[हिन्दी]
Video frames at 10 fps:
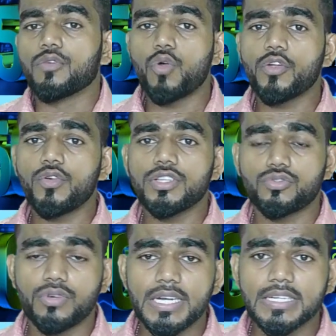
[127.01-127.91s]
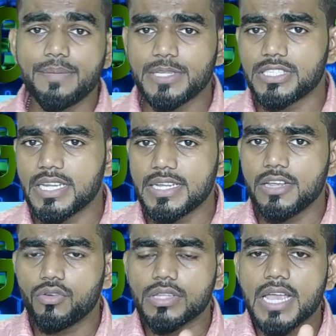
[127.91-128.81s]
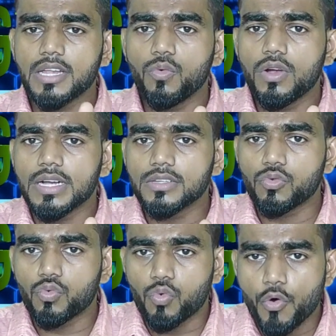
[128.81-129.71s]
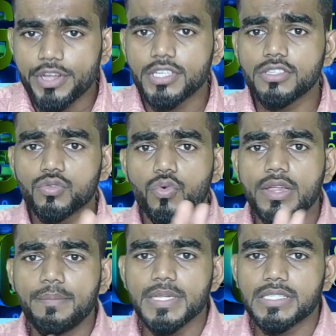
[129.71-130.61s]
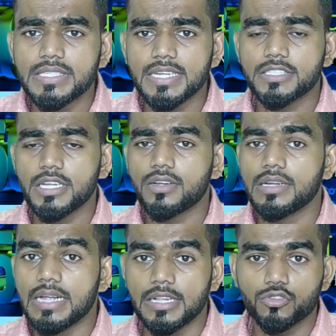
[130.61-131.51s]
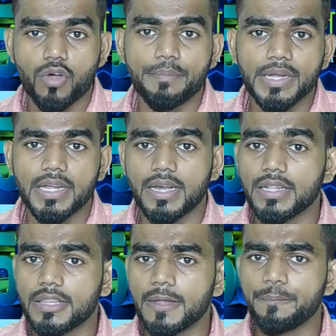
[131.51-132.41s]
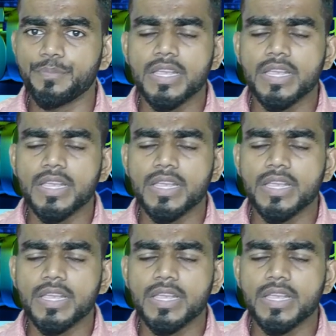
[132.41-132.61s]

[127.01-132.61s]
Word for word: कोई कोई स्टूडेंट का मिस्टेक ये होता है कि वो क्वेश्चंस को ही मिस्टेक से गलत कॉपी कर लेते हैं